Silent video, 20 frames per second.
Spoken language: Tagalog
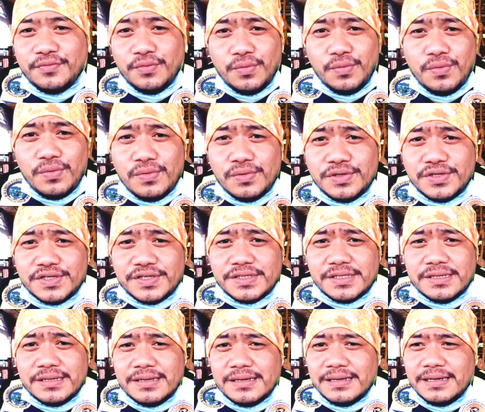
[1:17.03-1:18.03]

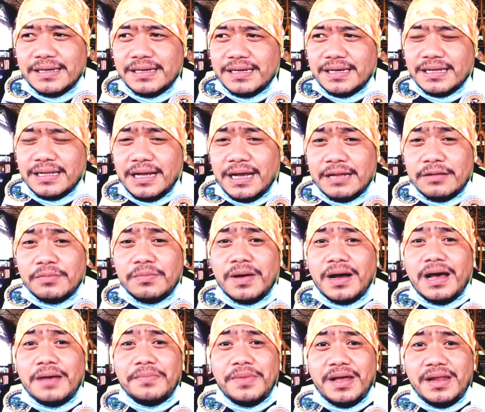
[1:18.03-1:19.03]
foods, yan mga